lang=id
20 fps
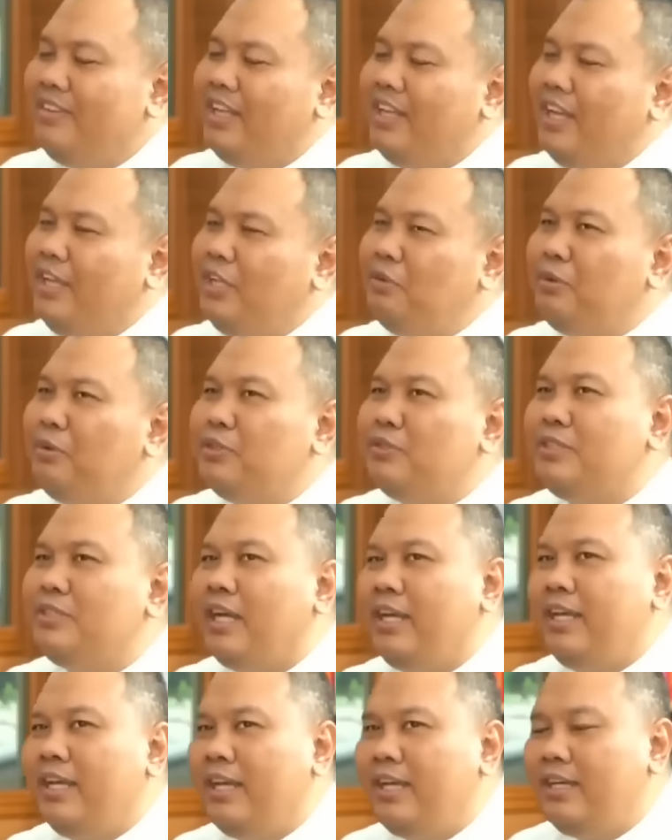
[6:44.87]
Nah, itu maksud
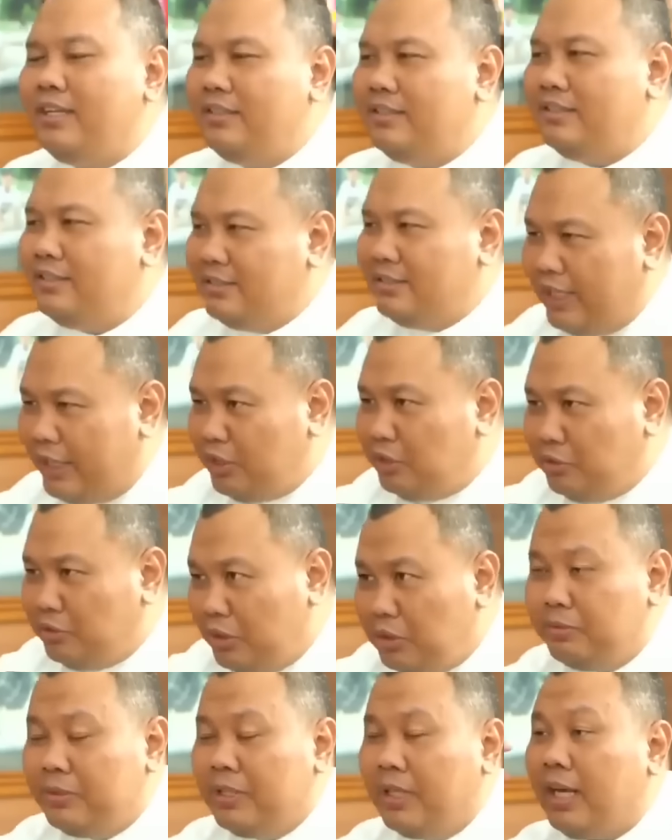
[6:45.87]
saya. Nah,
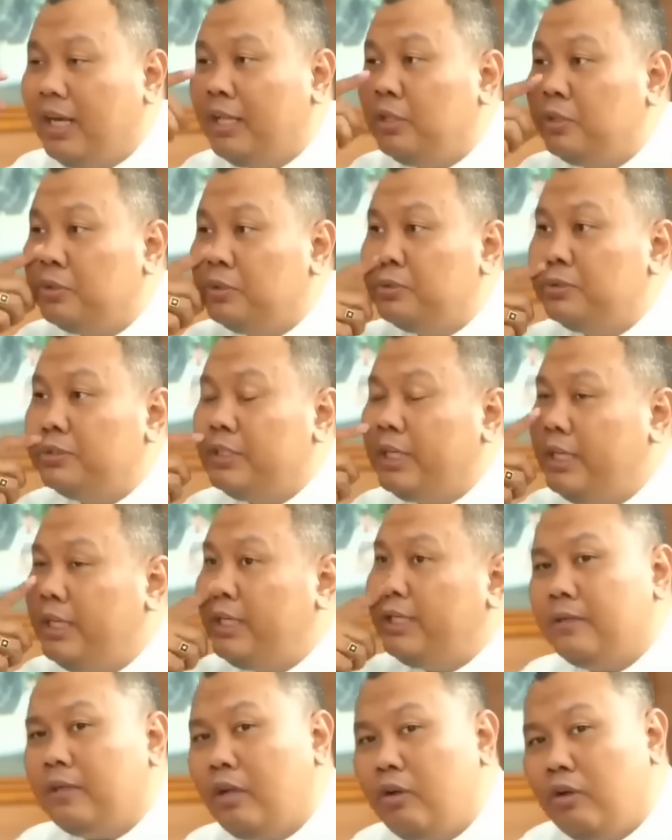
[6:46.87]
itu itu beneran tuh. Iya, Jadi
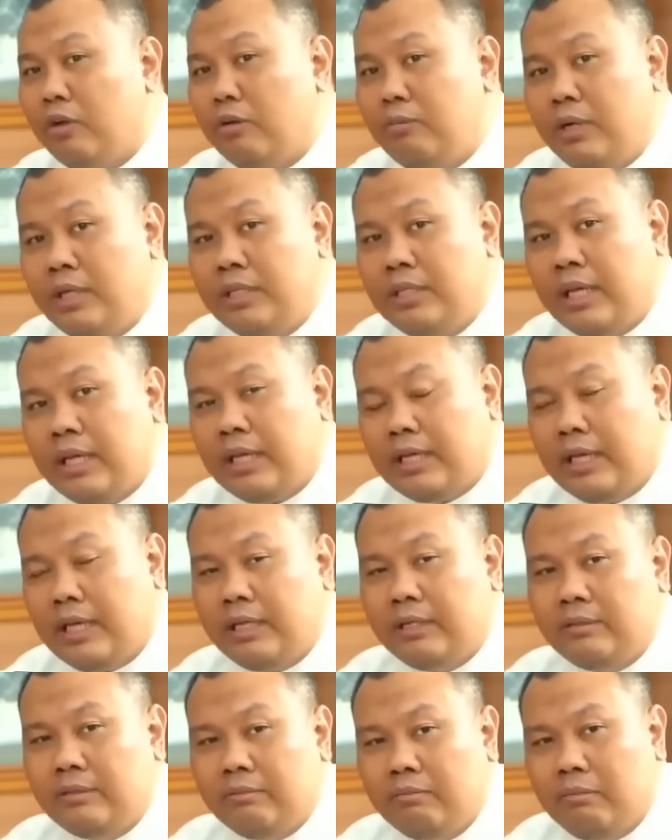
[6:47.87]
yeah. kalau
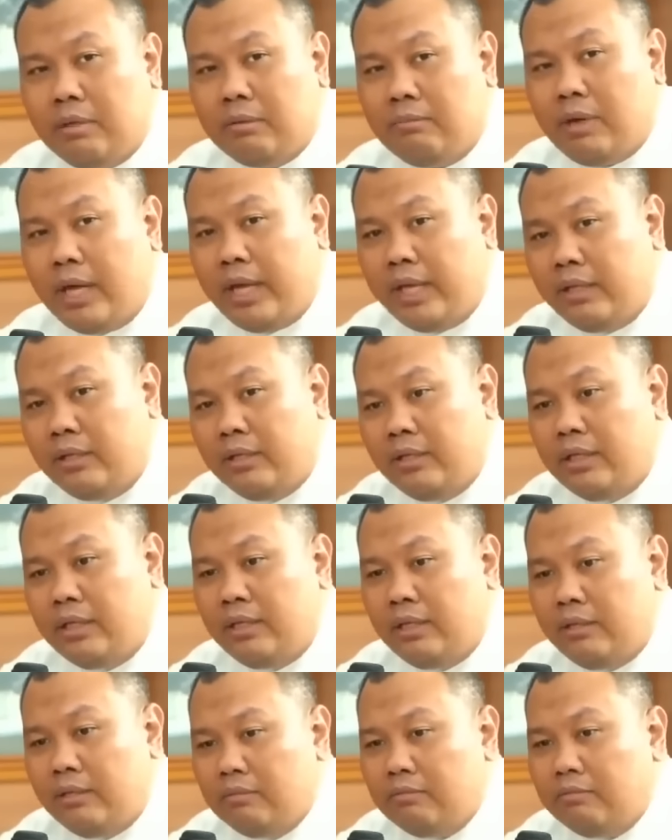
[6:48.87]
kebanyakan bermain
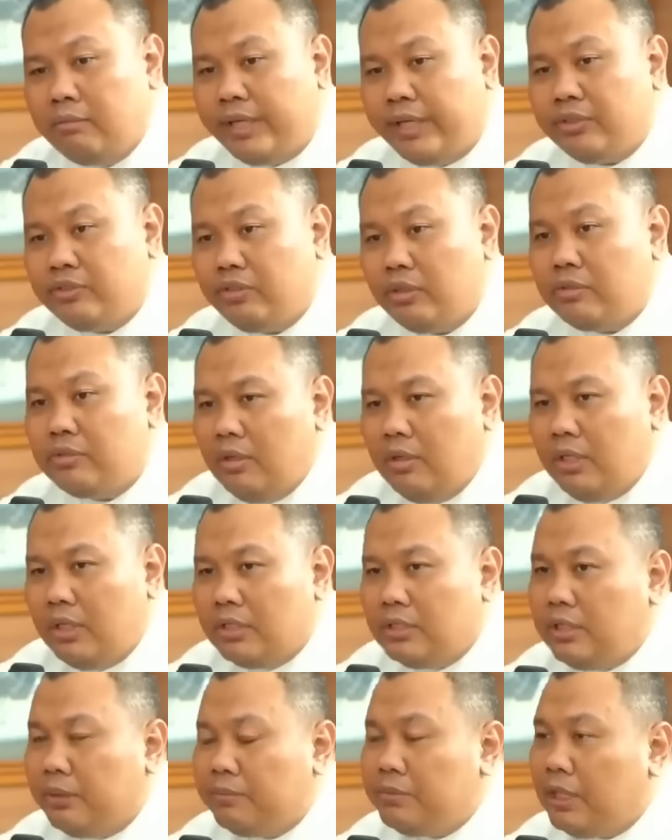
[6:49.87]
di medsos,
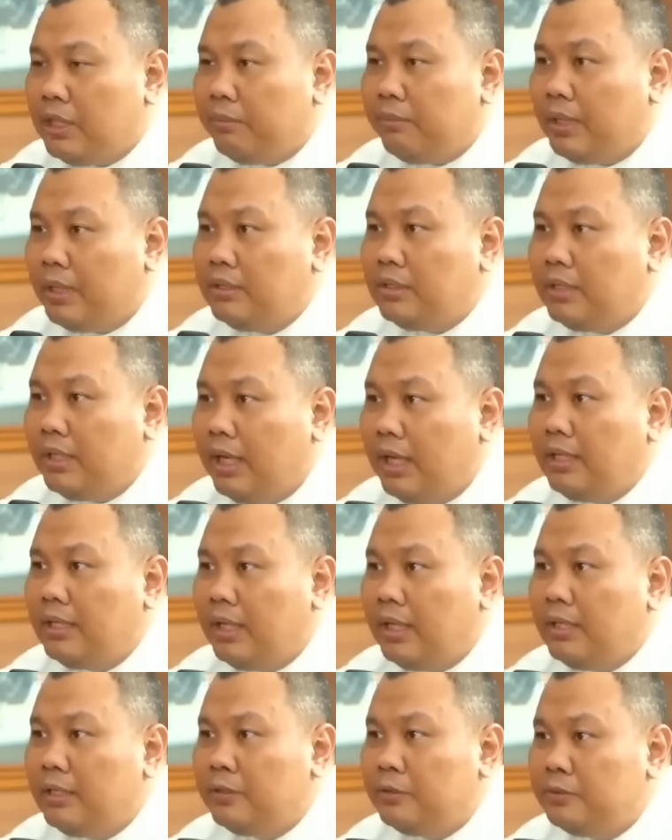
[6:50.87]
ya siap-siap aja
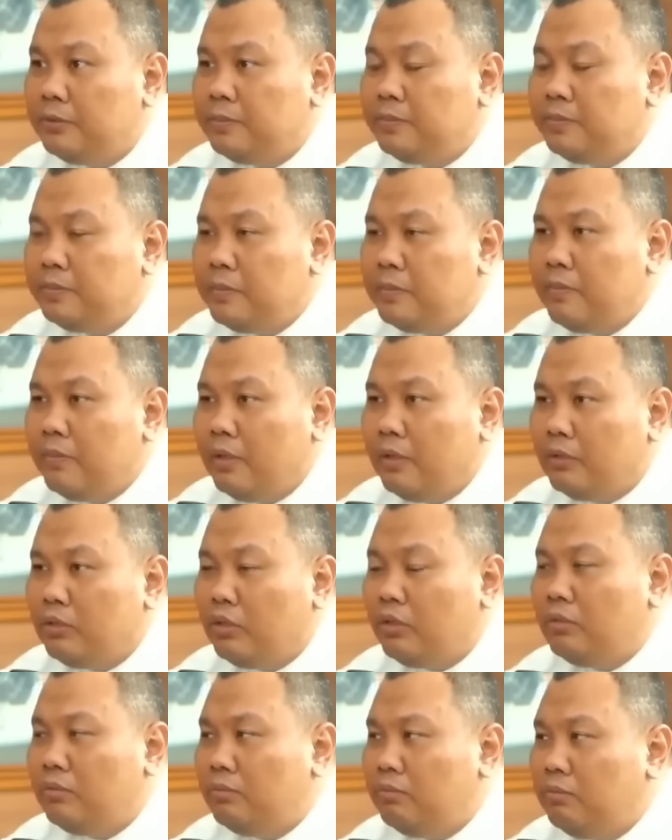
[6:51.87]
gagal tuh. Hmm.
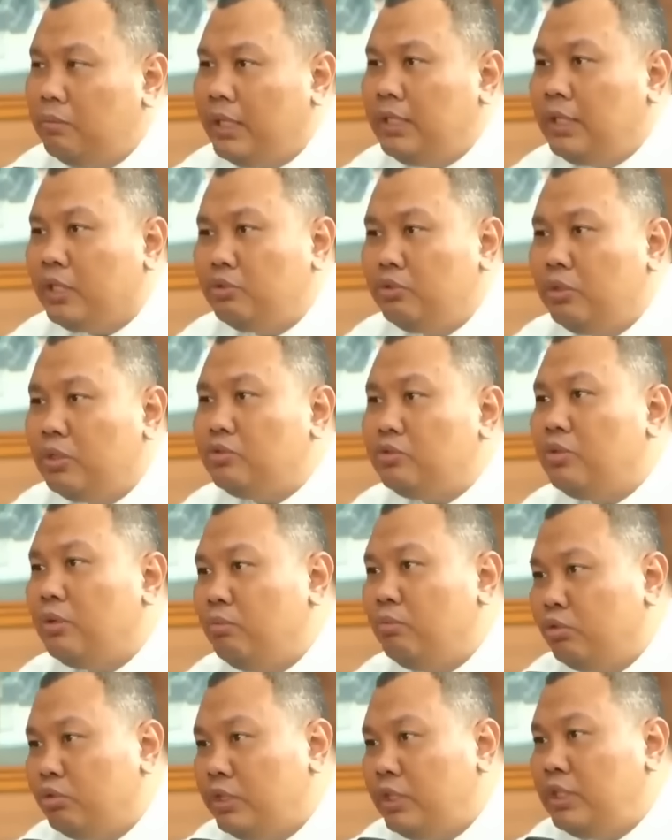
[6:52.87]
Toh banyak juga sudah
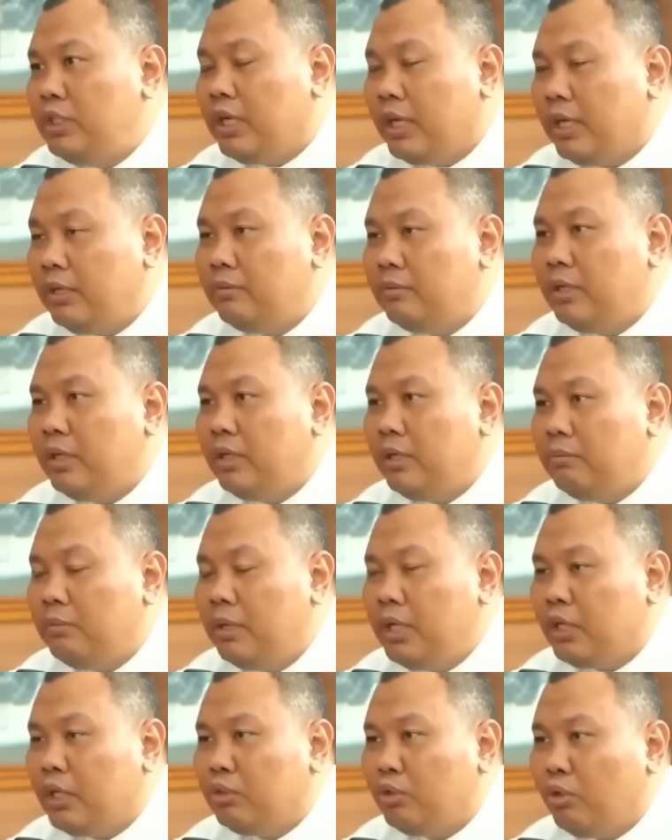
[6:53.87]
buktinya kan, eh,
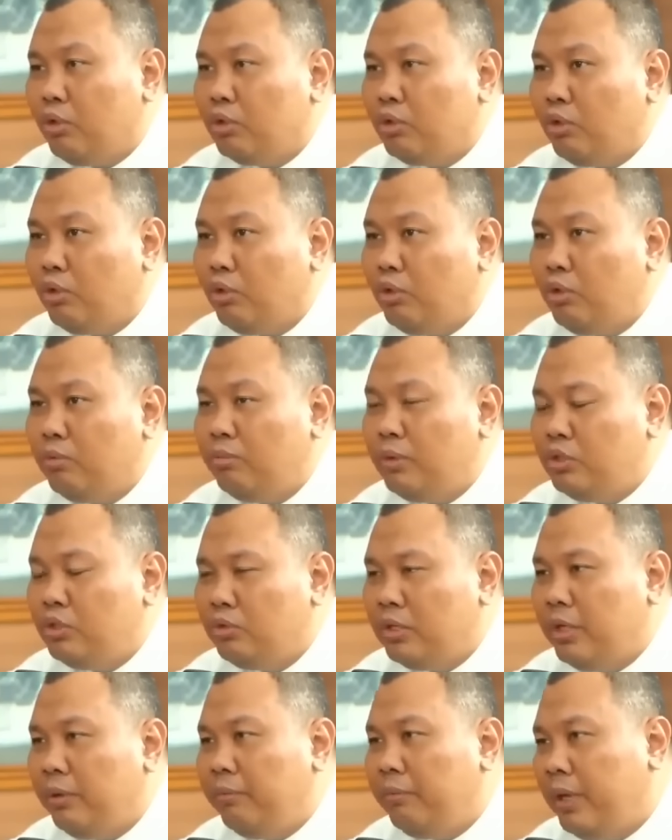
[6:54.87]
banyak tokoh-tokoh maju maju
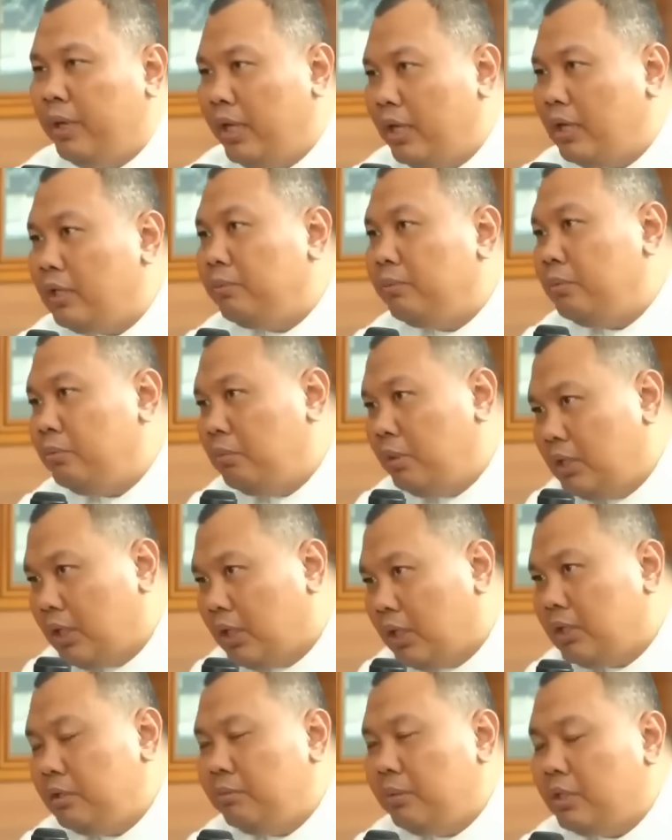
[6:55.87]
ke DPR tapi
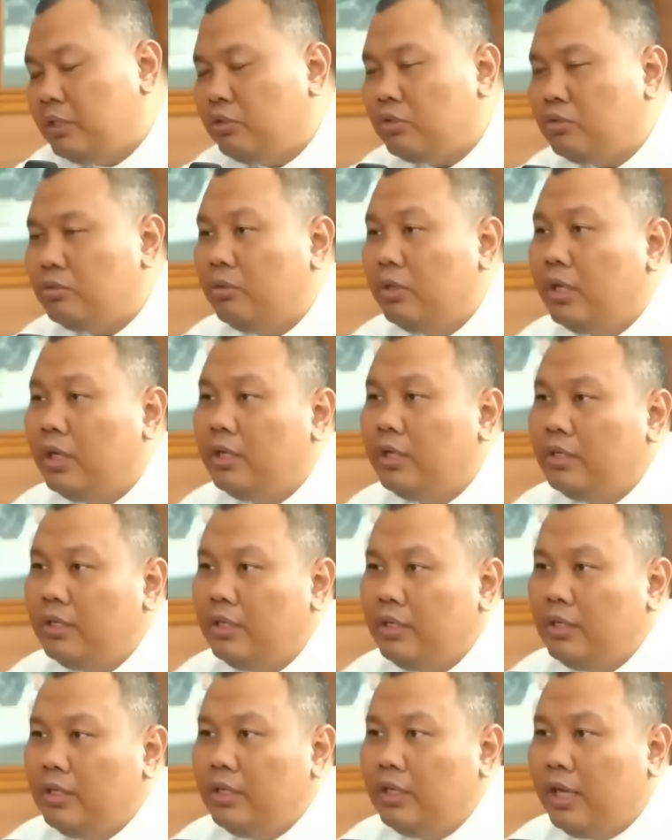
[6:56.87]
banyak di medsos juga
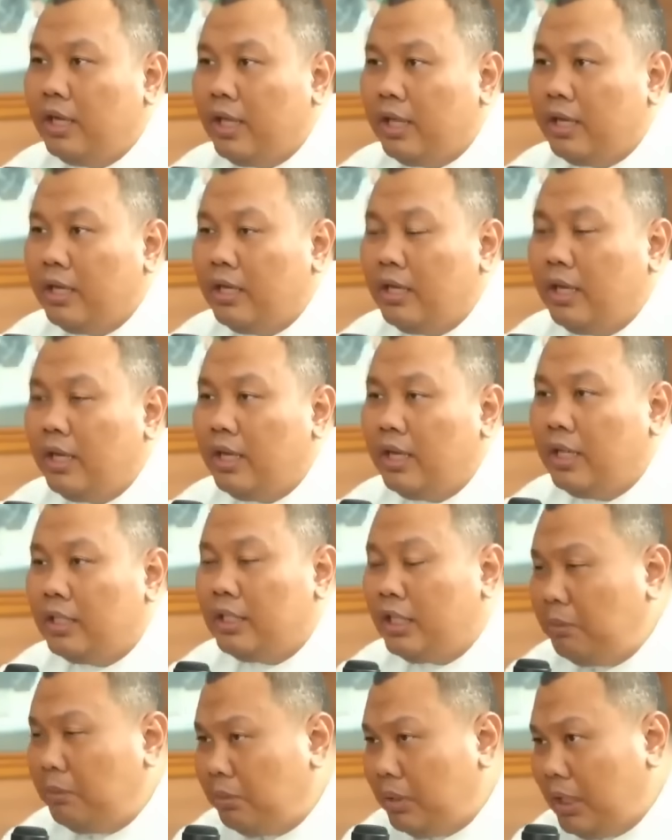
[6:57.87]
akhirnya iya. gagal.
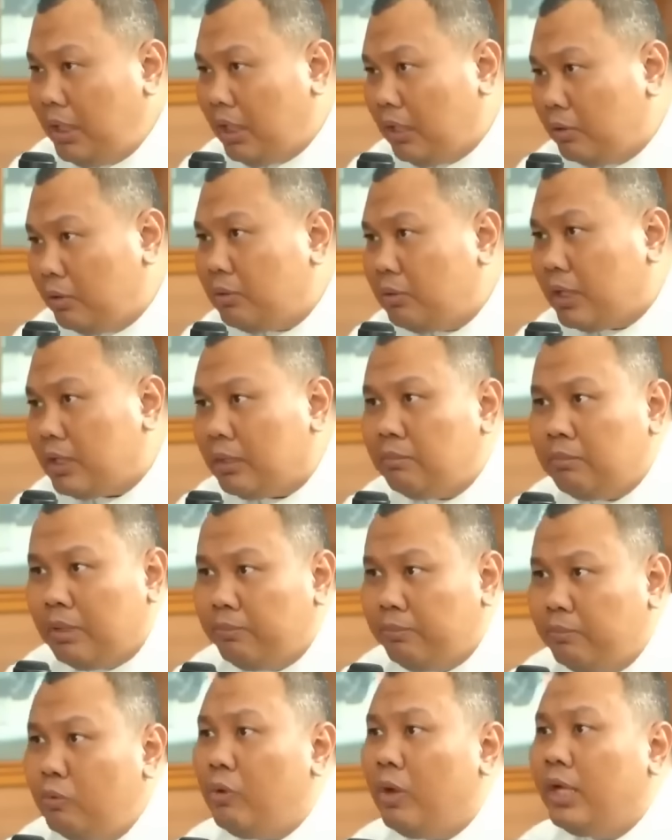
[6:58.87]
Jadi benar itu kata
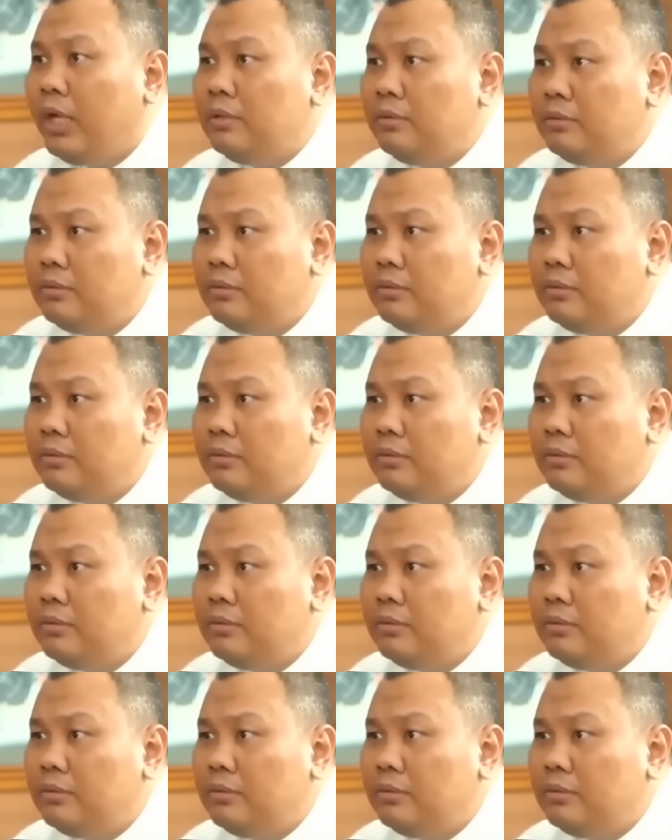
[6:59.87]
Mbak Puan.